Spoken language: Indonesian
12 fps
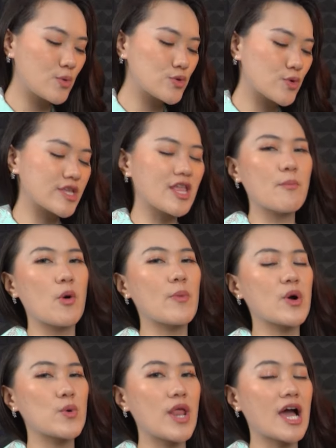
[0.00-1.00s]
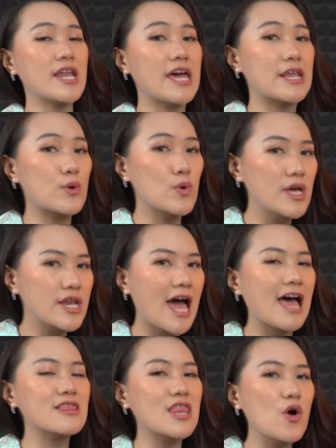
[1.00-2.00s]
untuk kita mau menggunakan air cooler
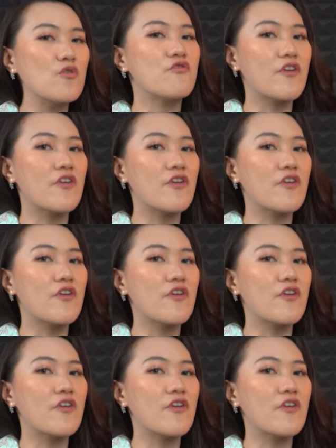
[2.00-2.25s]
atau